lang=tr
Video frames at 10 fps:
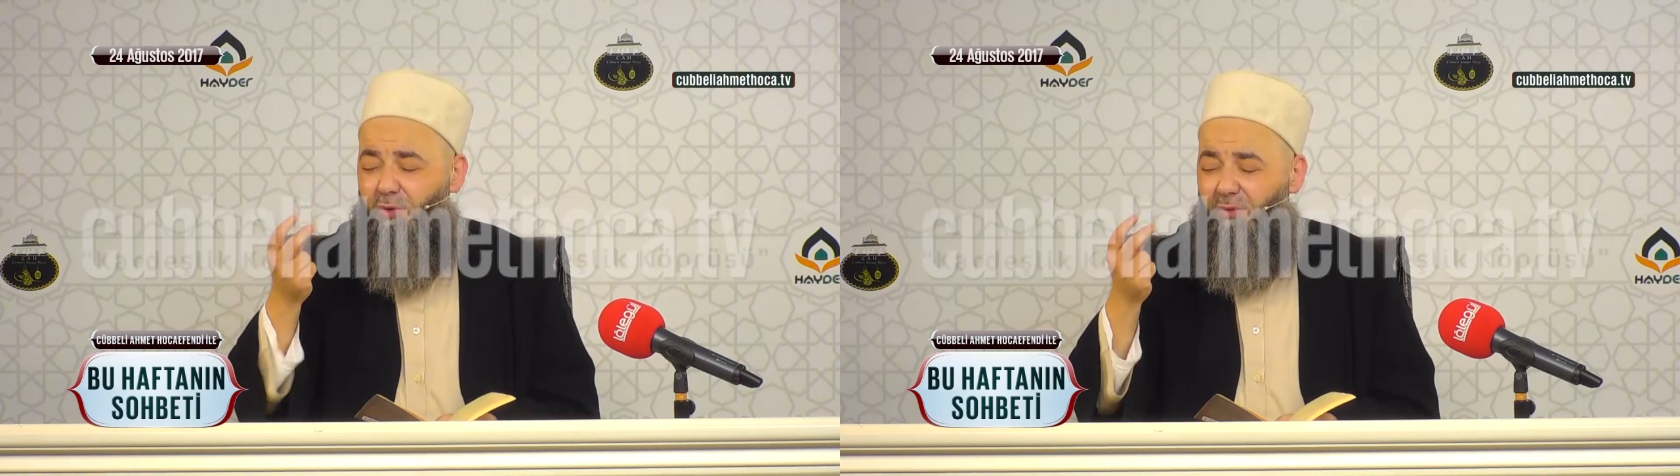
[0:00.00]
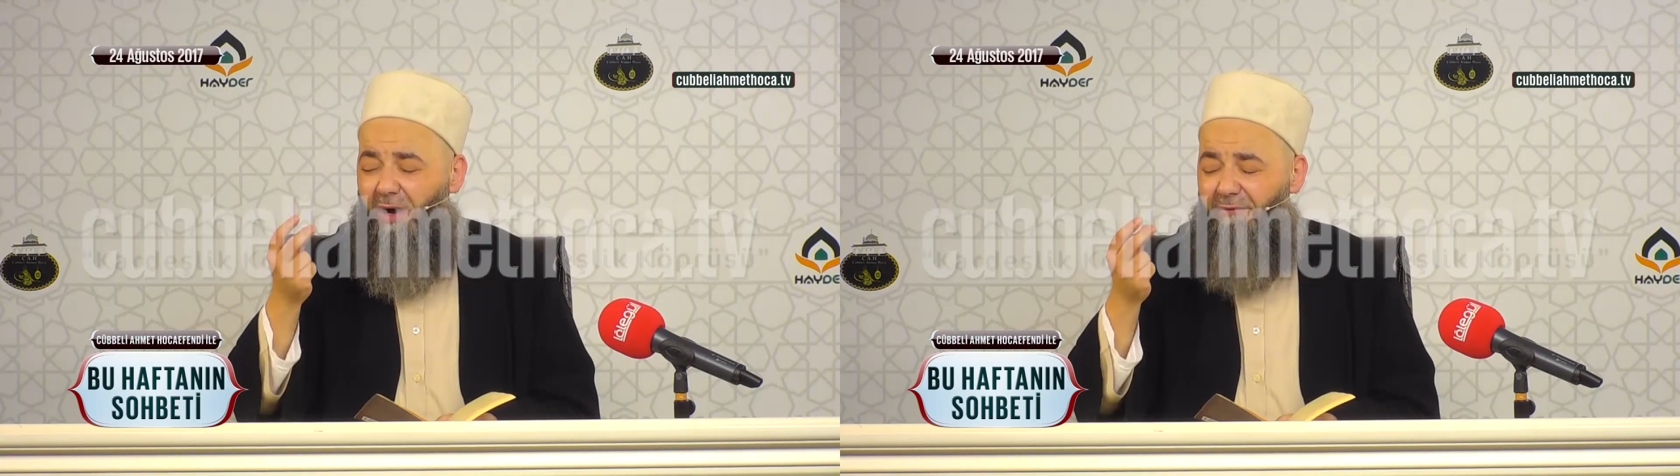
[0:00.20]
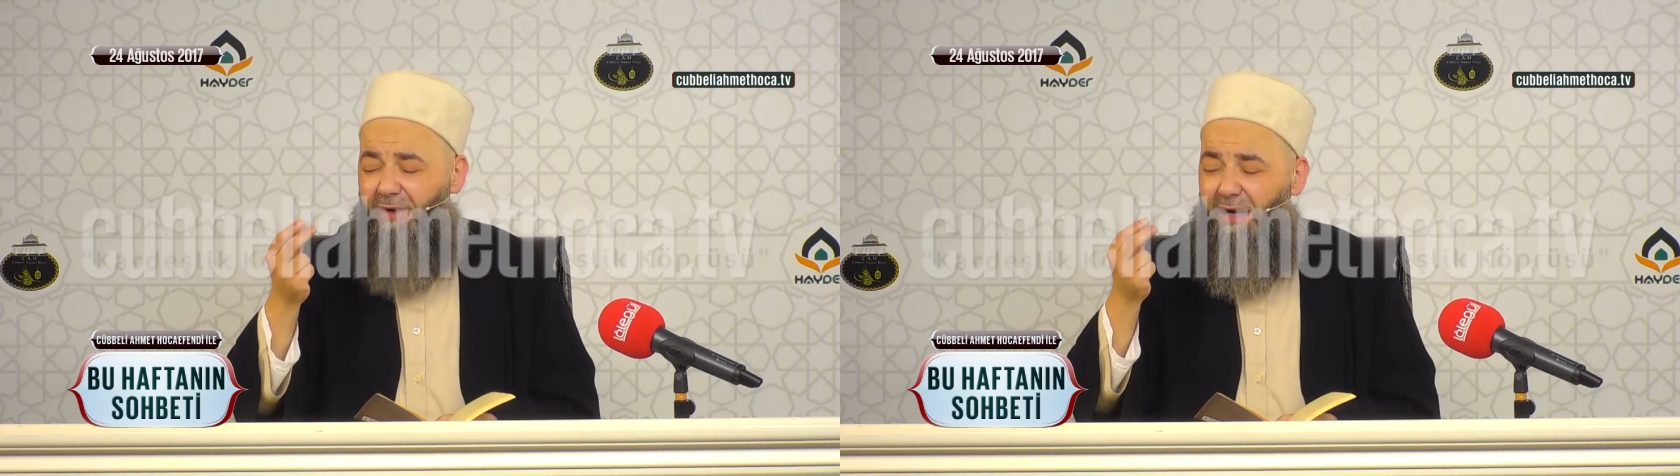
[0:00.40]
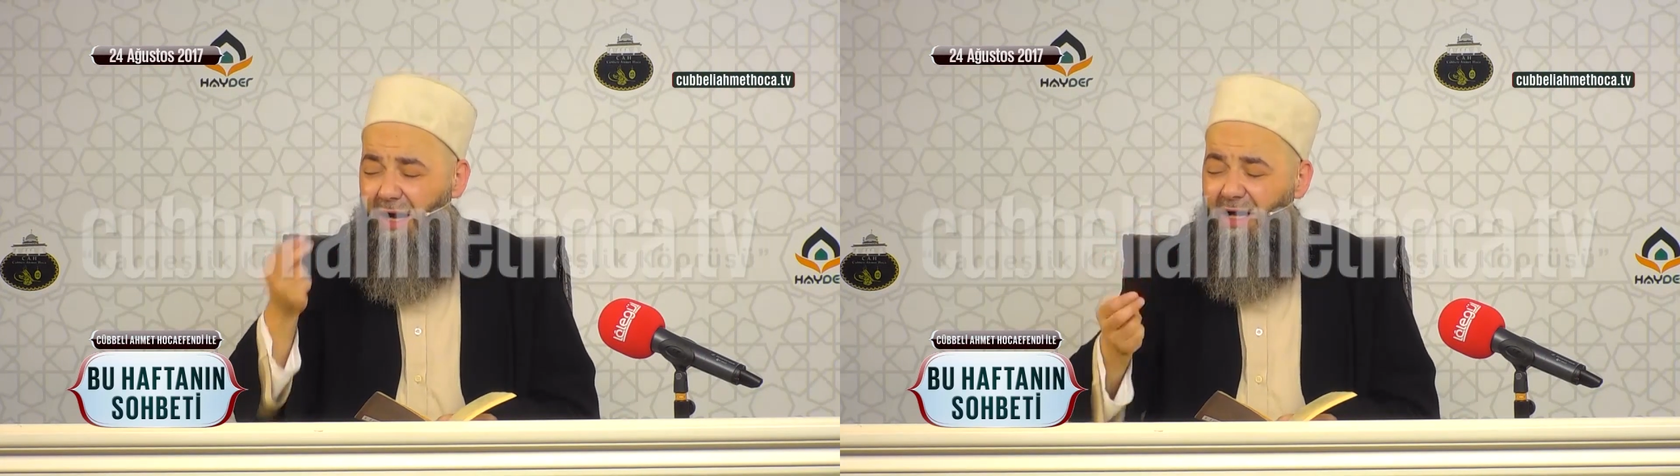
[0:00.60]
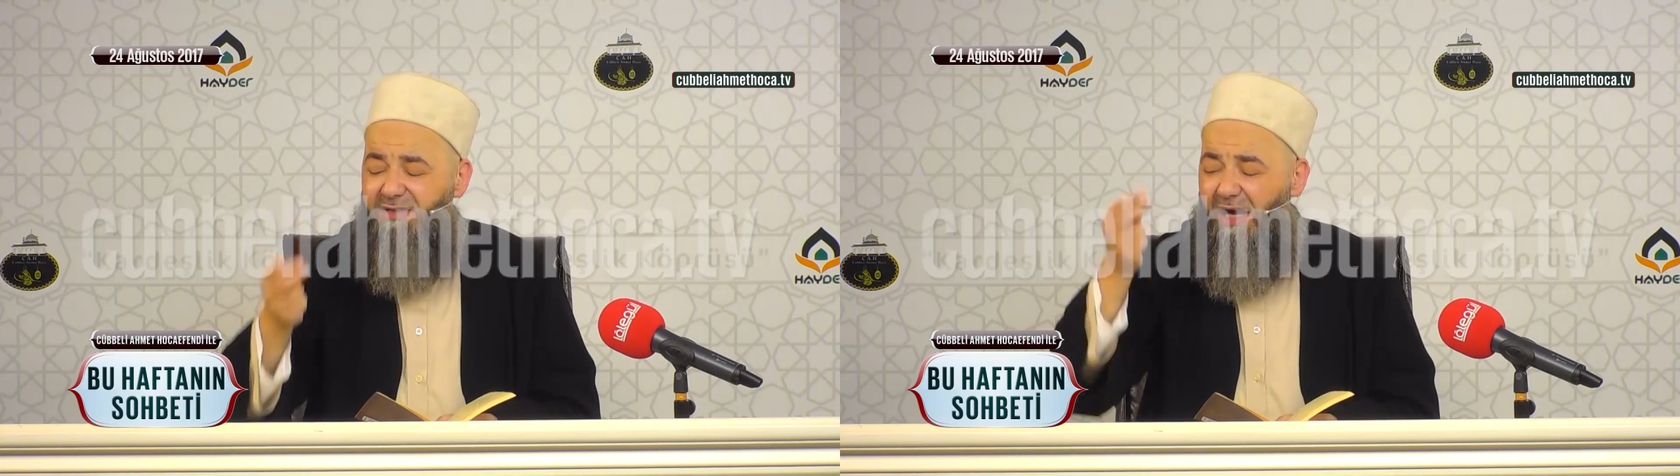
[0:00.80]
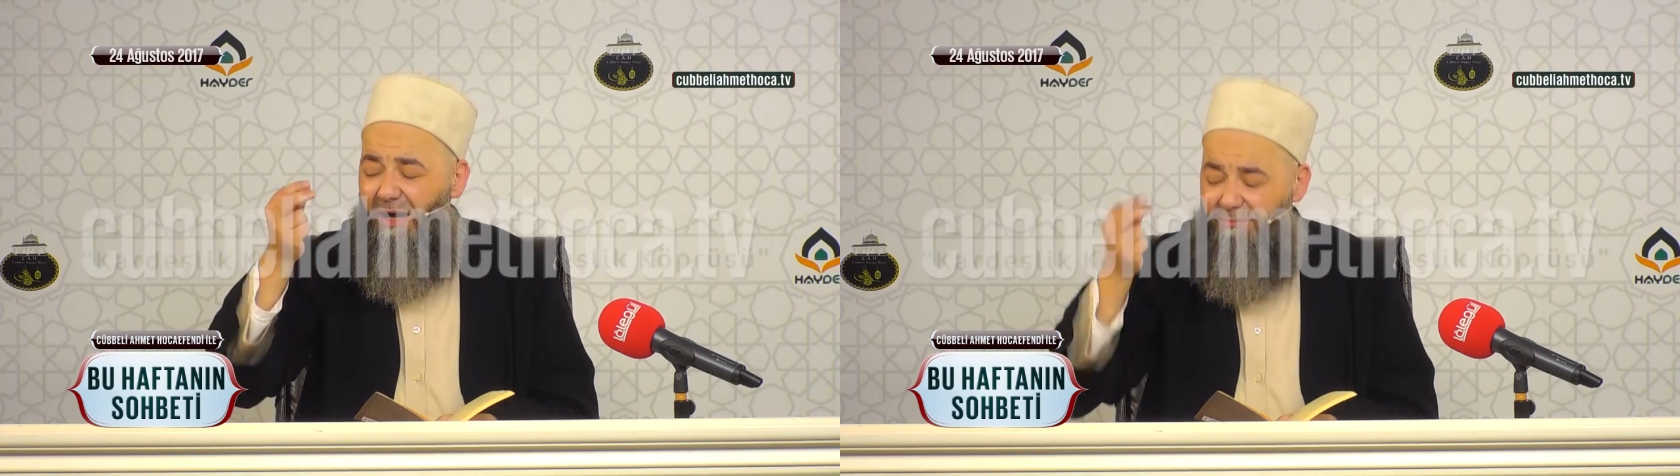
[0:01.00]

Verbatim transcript: bir dua var. Haza